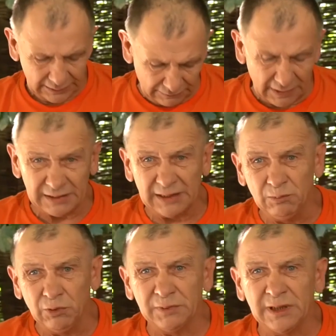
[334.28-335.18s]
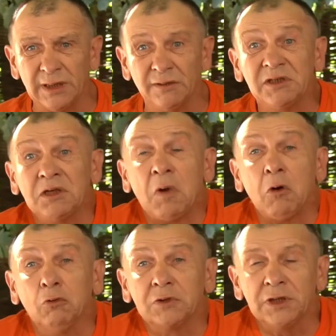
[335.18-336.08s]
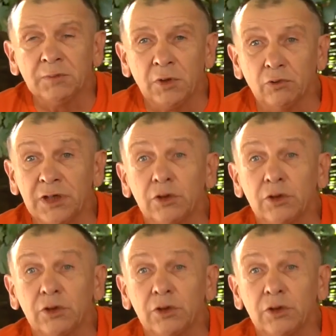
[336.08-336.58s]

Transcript: давай займемся. Она говорит, не могу, да не могу.